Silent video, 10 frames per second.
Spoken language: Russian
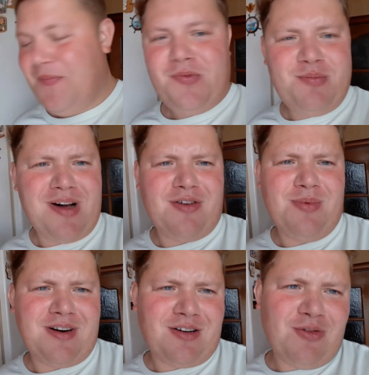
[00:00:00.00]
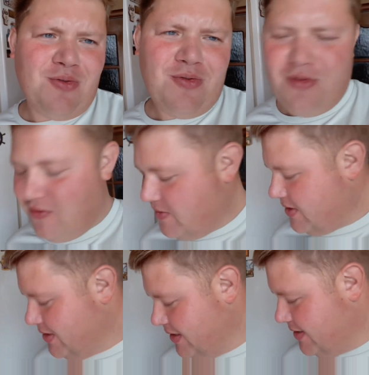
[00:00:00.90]
Ну, пару морковок
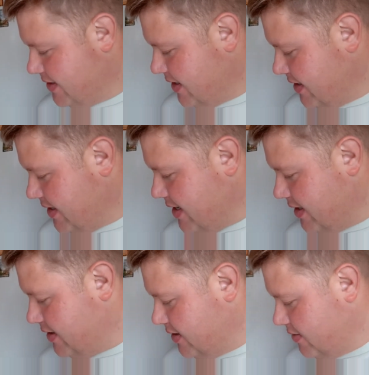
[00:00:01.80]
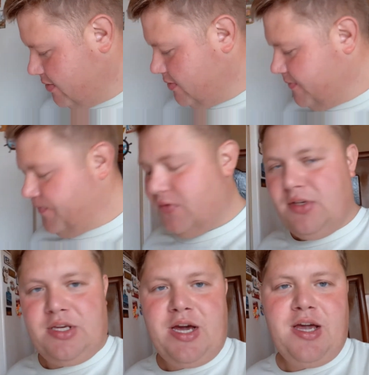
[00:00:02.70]
для салата,
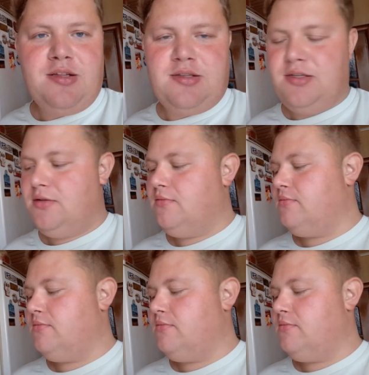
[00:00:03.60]
яйца.